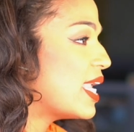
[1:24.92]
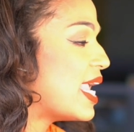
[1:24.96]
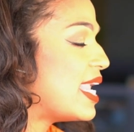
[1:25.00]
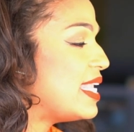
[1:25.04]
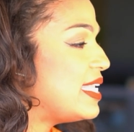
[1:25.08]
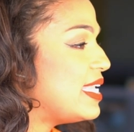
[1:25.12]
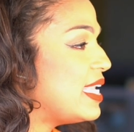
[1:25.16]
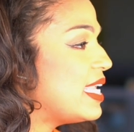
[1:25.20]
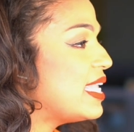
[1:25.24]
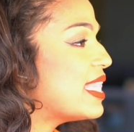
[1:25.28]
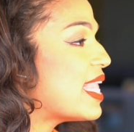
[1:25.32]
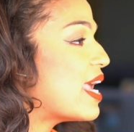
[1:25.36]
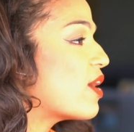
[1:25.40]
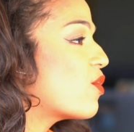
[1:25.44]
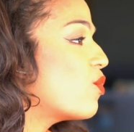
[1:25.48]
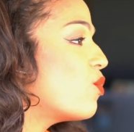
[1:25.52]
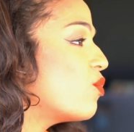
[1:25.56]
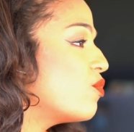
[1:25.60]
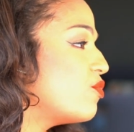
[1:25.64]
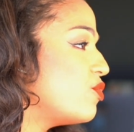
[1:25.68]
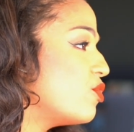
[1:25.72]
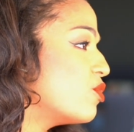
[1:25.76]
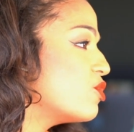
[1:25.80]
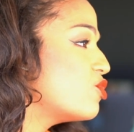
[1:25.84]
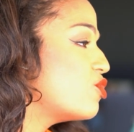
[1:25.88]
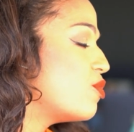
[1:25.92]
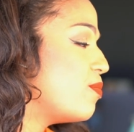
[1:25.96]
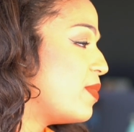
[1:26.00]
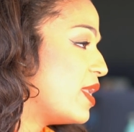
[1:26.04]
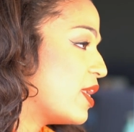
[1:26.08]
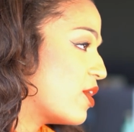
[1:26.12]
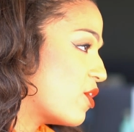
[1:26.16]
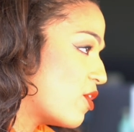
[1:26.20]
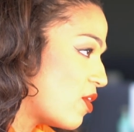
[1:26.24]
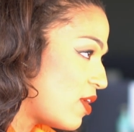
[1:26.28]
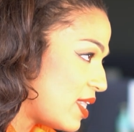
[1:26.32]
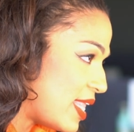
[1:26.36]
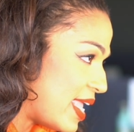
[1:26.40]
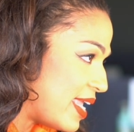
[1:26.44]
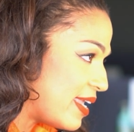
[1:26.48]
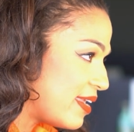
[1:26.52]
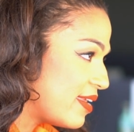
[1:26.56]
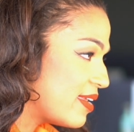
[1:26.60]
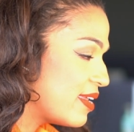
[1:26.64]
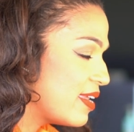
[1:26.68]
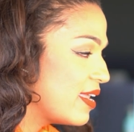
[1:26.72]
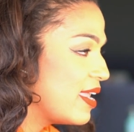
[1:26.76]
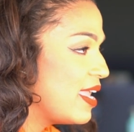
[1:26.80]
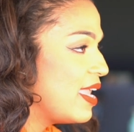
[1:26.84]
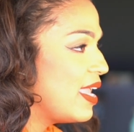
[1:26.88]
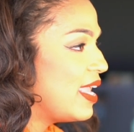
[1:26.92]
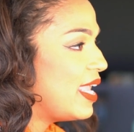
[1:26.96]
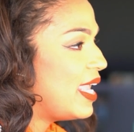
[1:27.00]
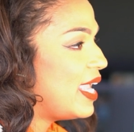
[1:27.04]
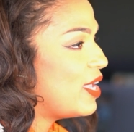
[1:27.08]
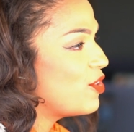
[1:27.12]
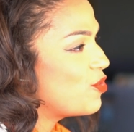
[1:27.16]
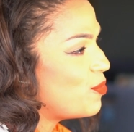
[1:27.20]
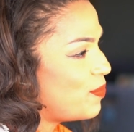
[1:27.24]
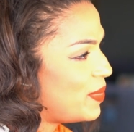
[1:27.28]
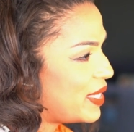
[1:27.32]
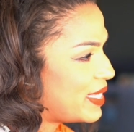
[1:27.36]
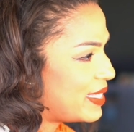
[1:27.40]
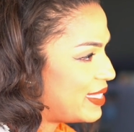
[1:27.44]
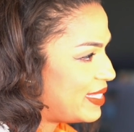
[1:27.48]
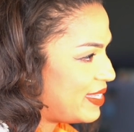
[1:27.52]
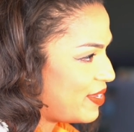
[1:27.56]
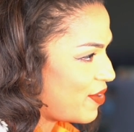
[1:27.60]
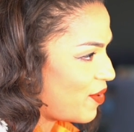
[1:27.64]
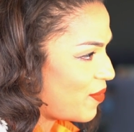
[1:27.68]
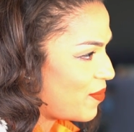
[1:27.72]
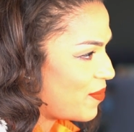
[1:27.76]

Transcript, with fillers: gagner la confiance de mes collègues et de mes clients.